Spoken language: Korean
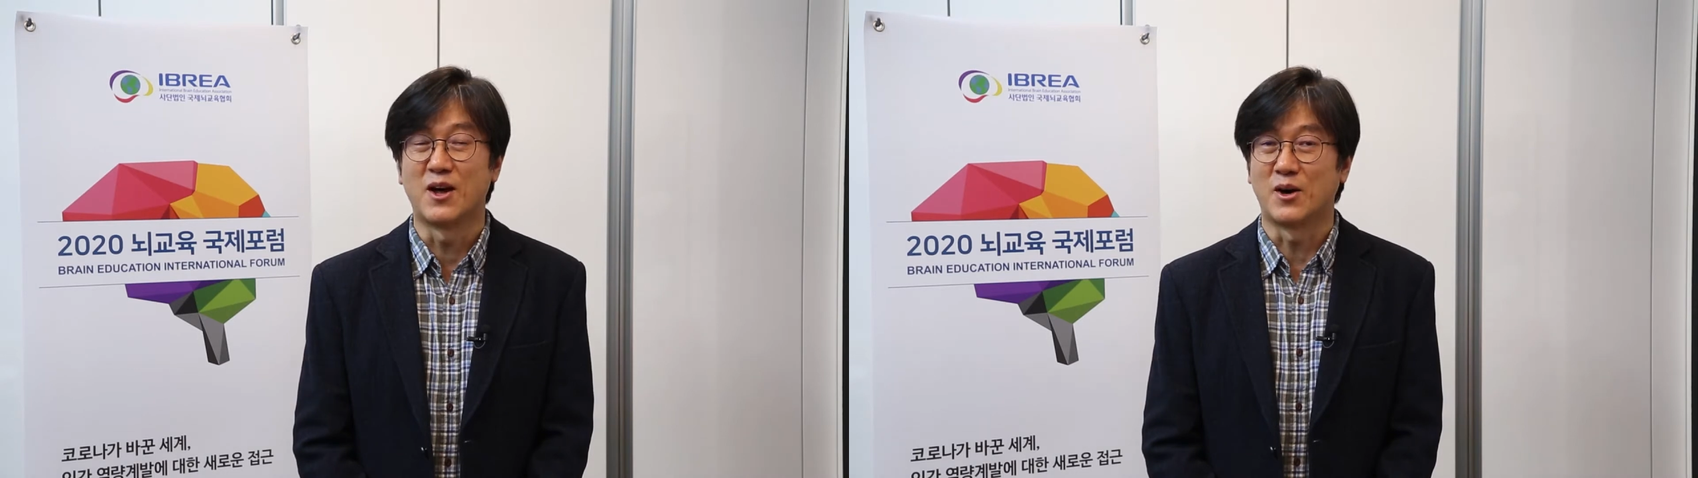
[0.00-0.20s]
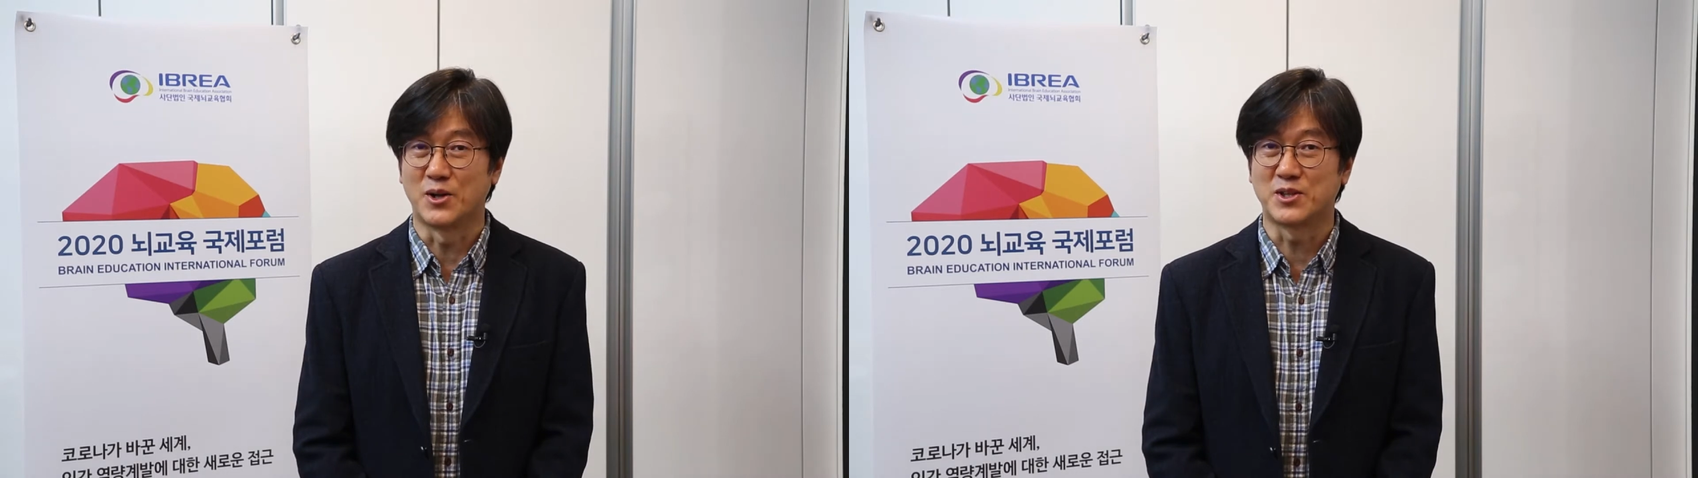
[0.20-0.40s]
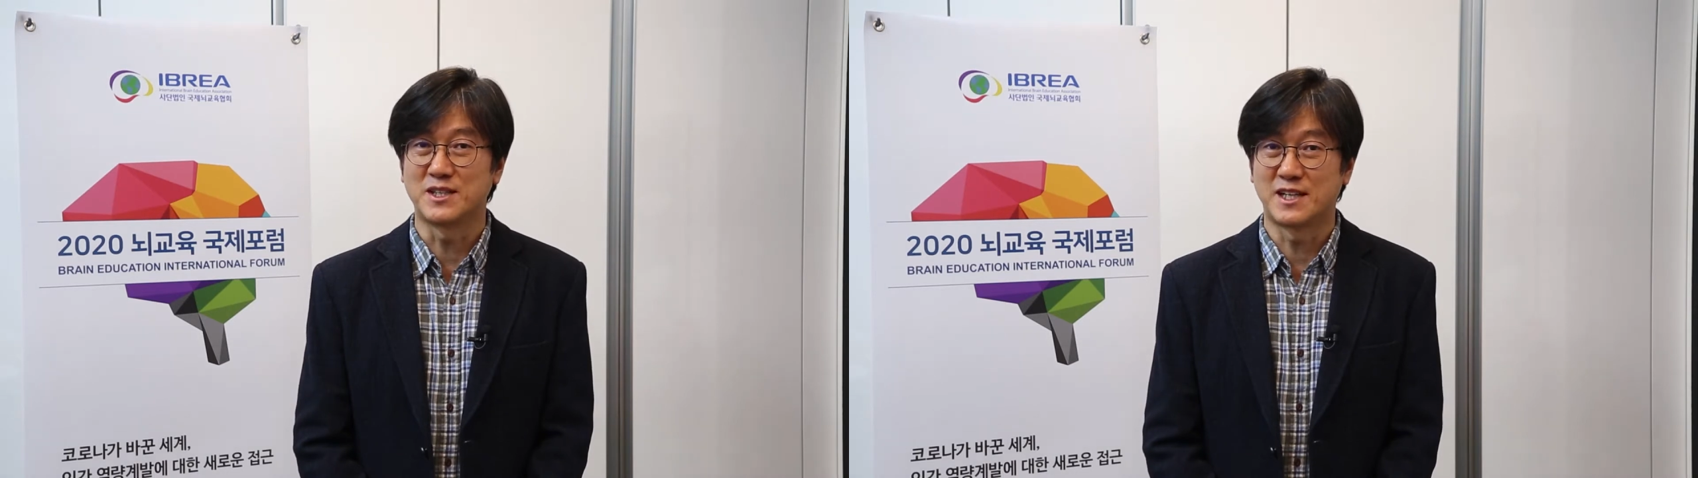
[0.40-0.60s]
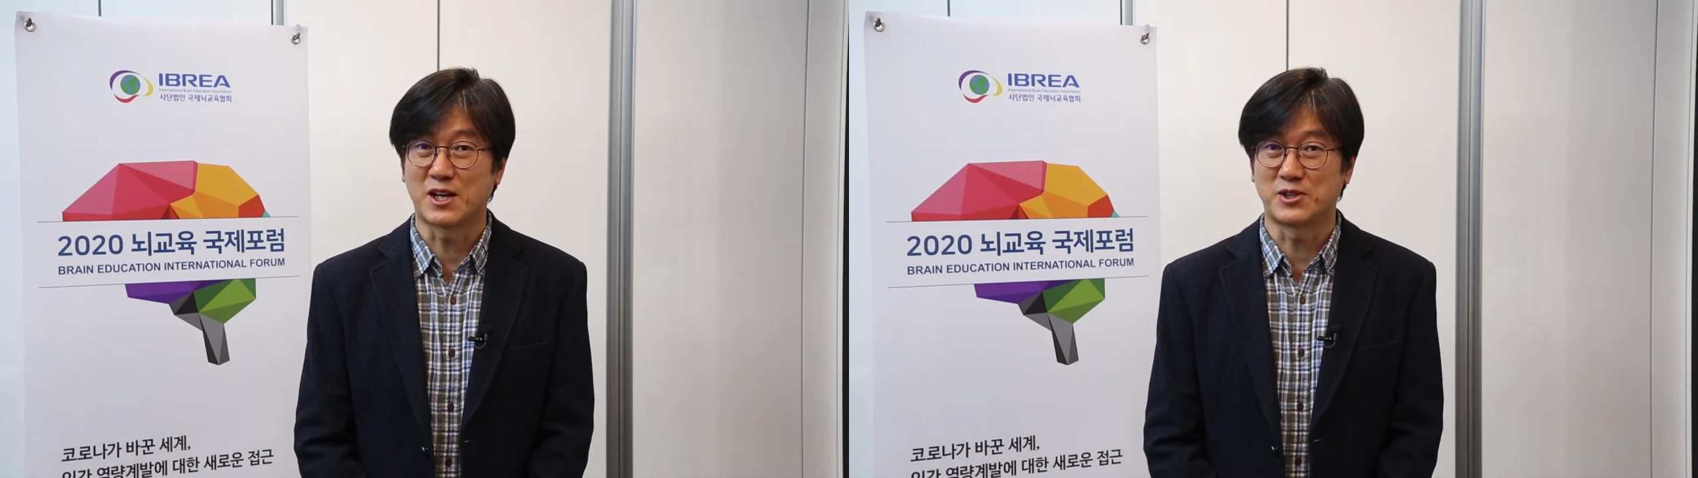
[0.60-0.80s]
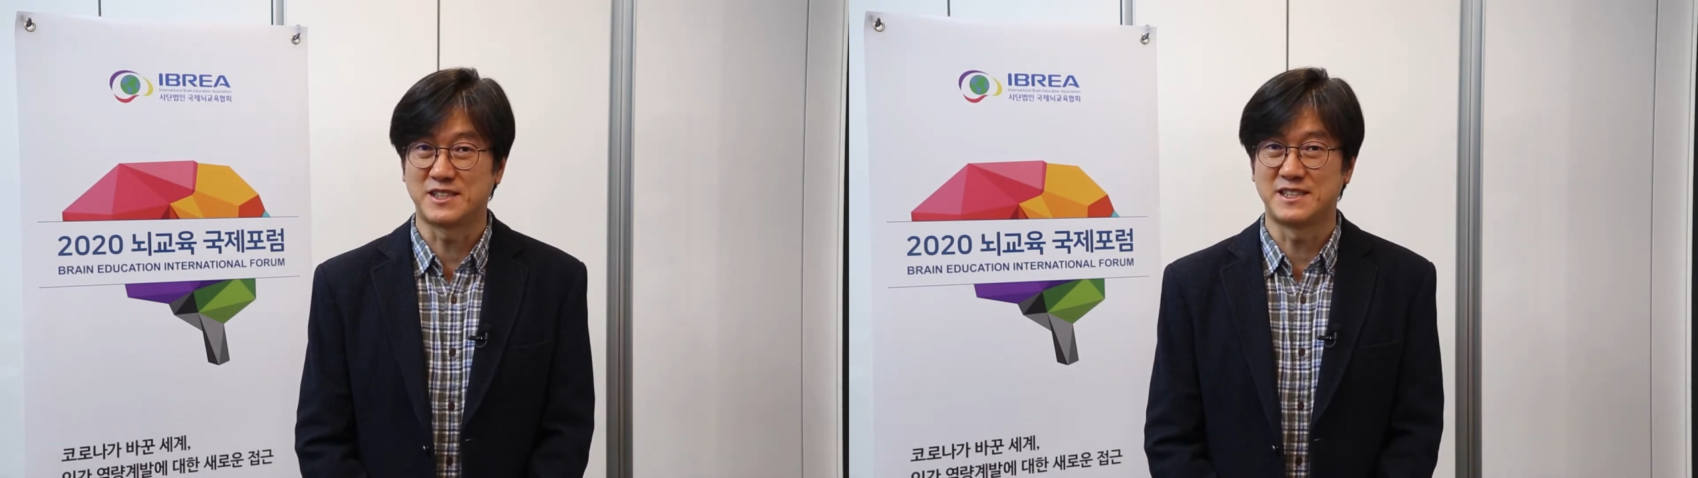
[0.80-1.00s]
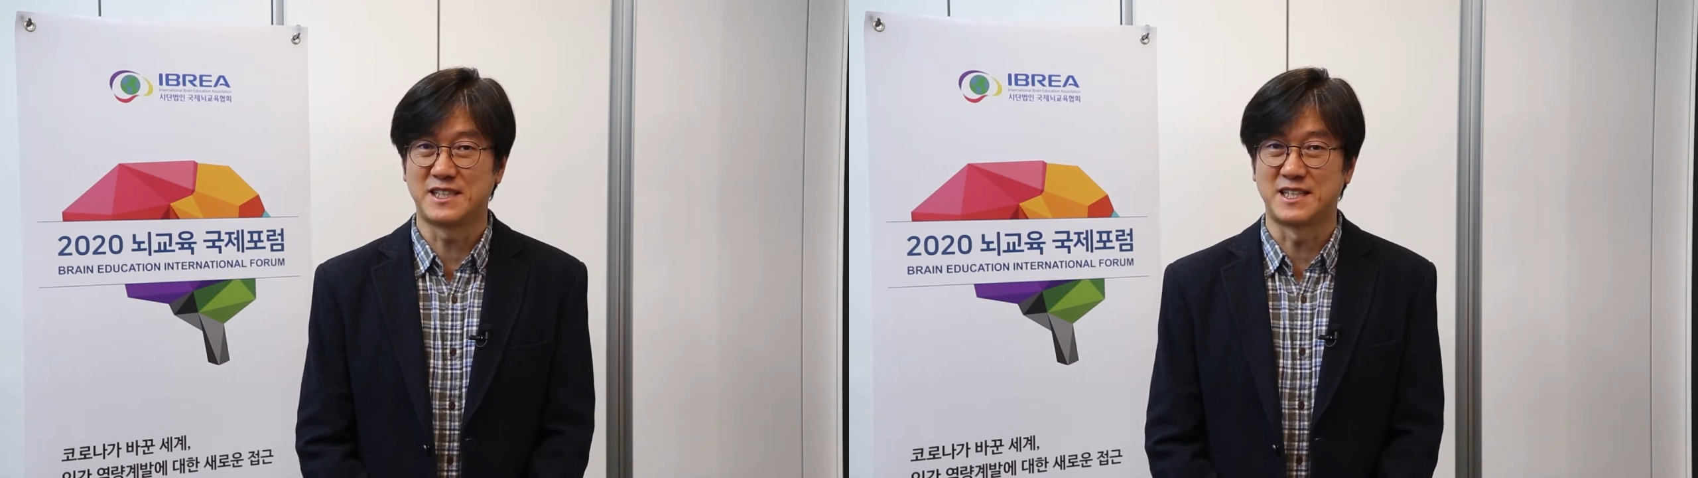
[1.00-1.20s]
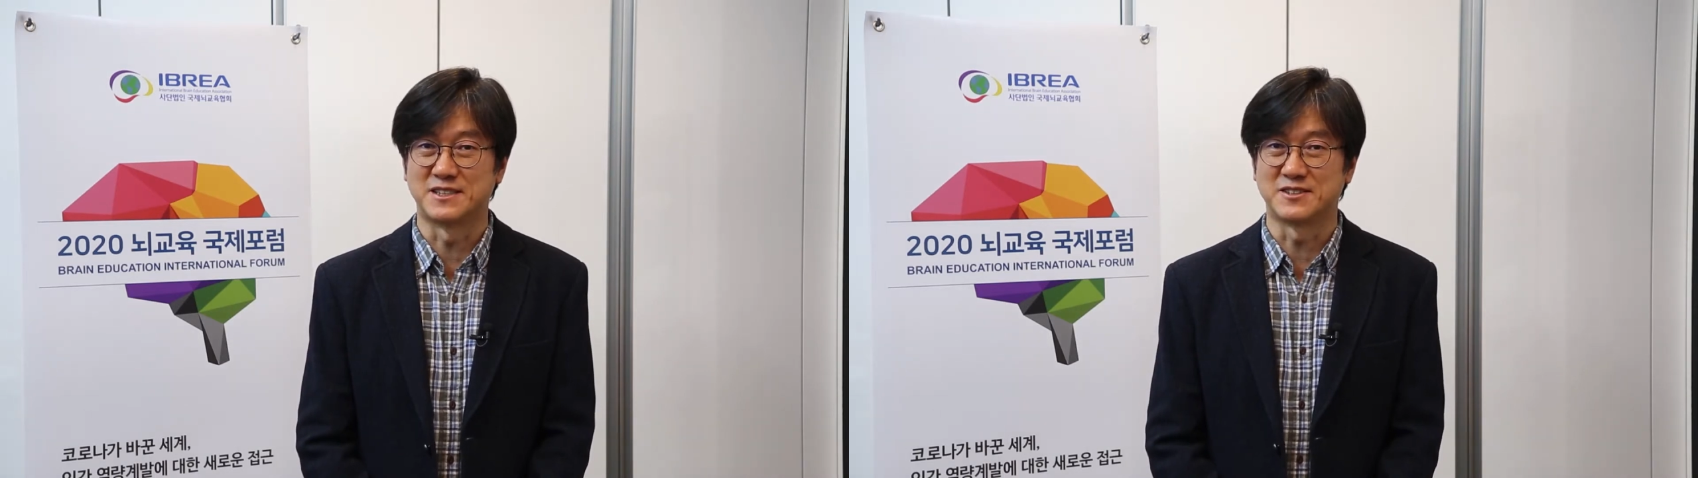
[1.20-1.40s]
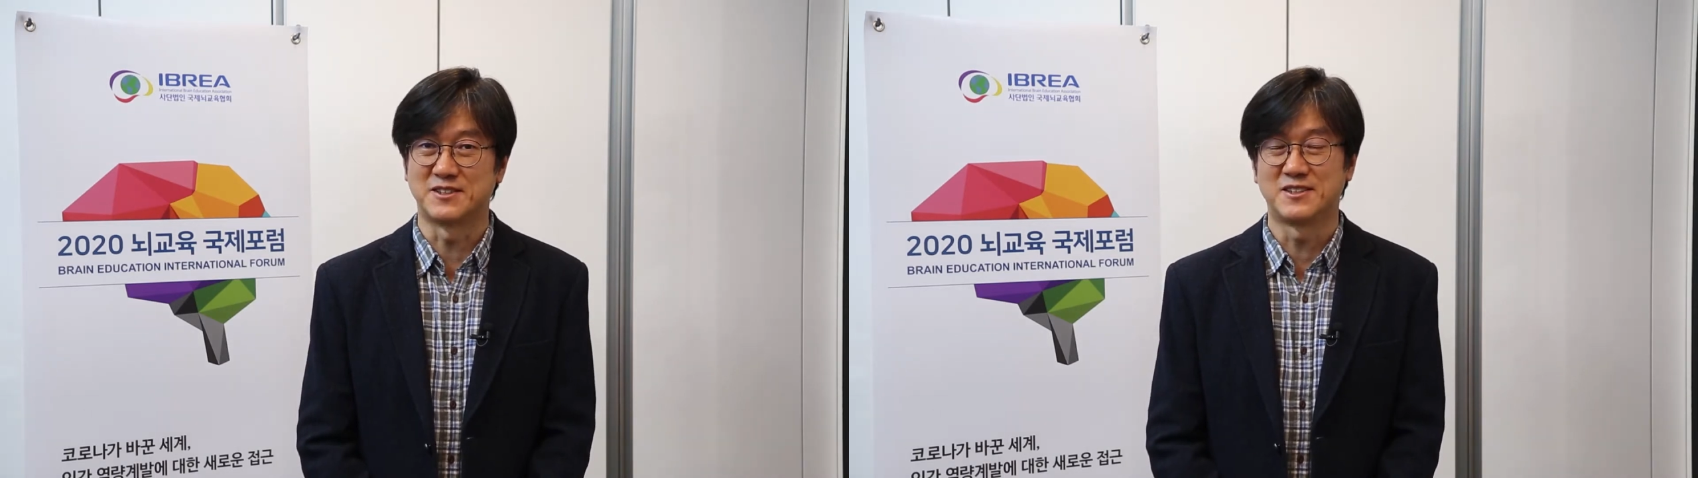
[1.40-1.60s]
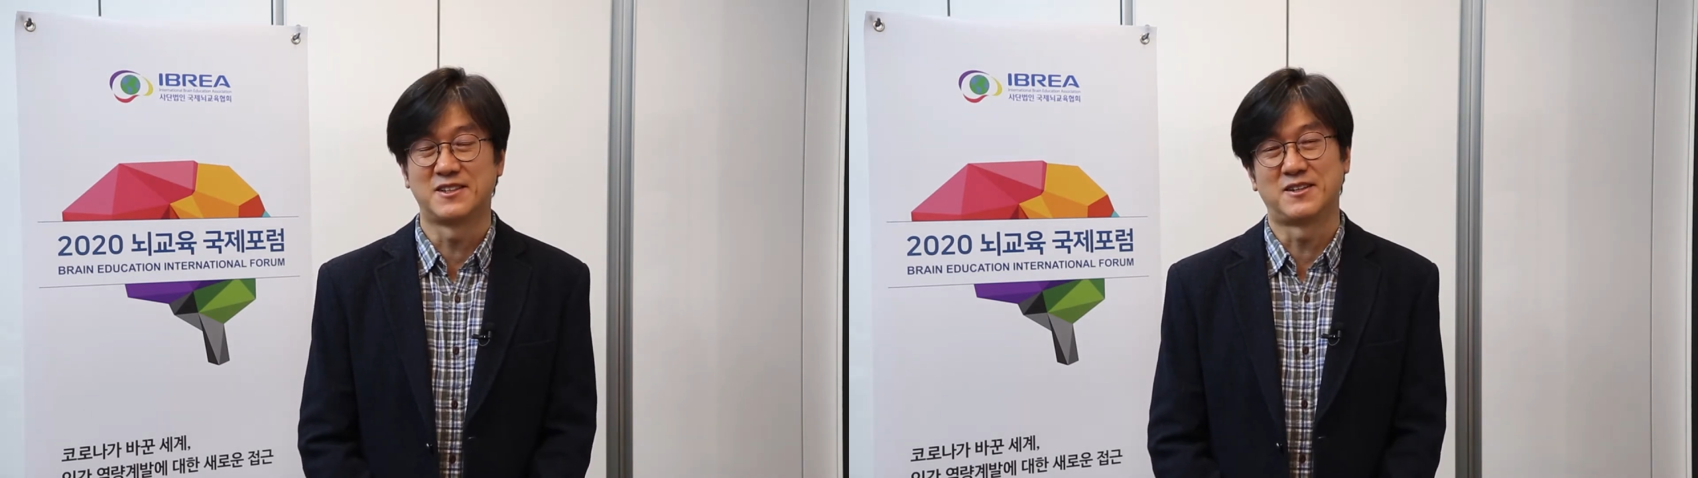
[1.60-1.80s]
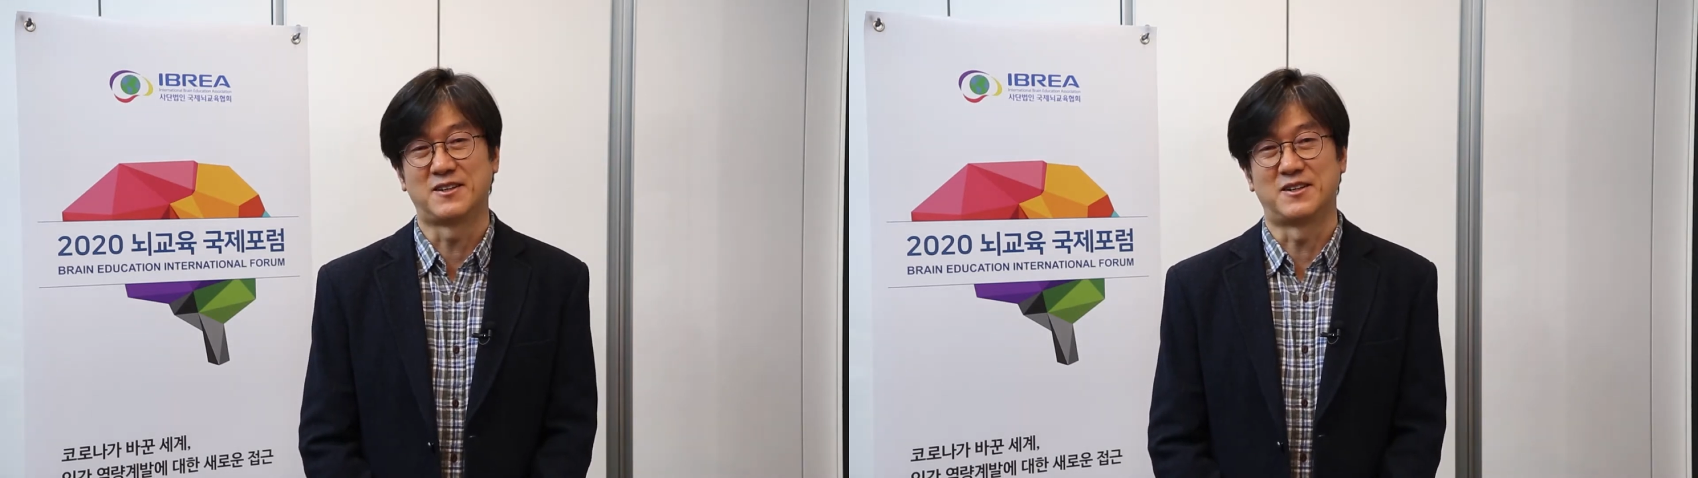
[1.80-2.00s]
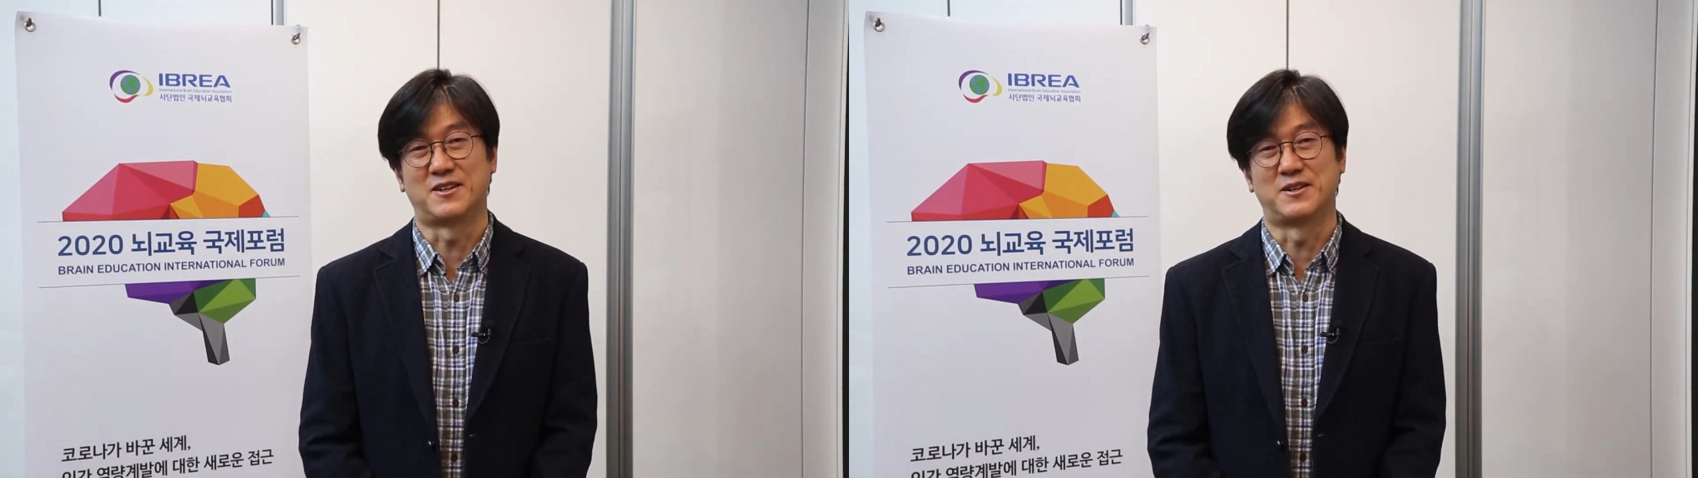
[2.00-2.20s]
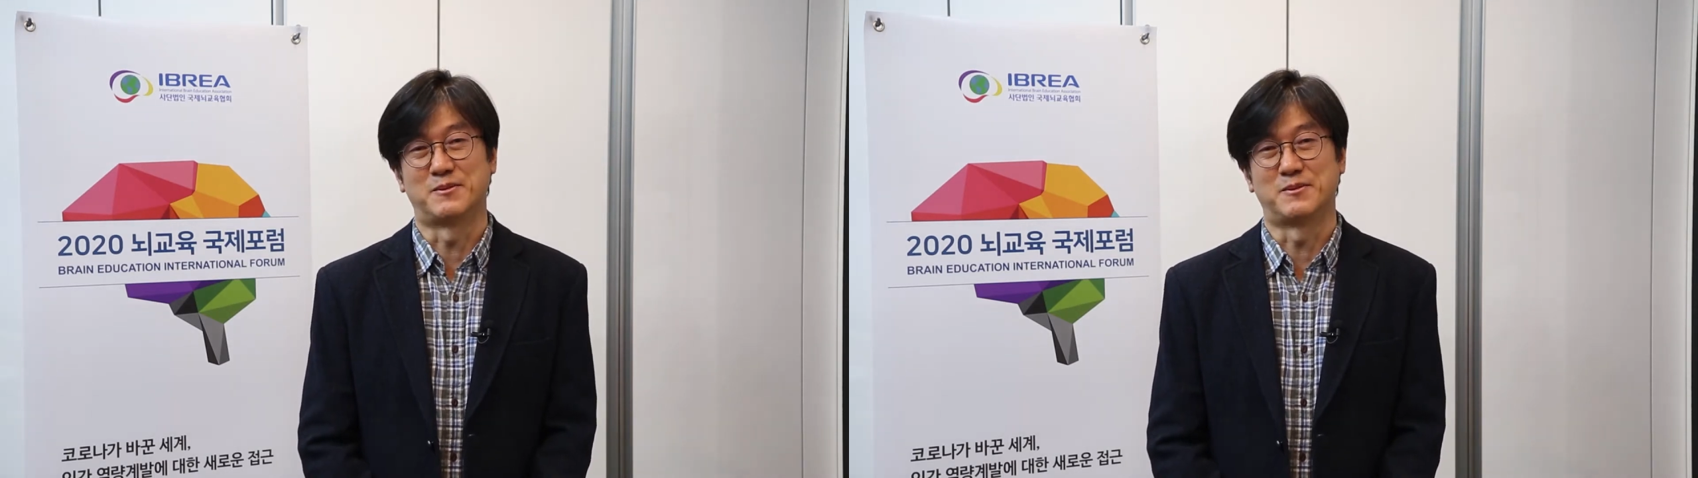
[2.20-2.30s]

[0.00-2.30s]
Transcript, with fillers: 어떤 일을 할 것인지에 대해서 어,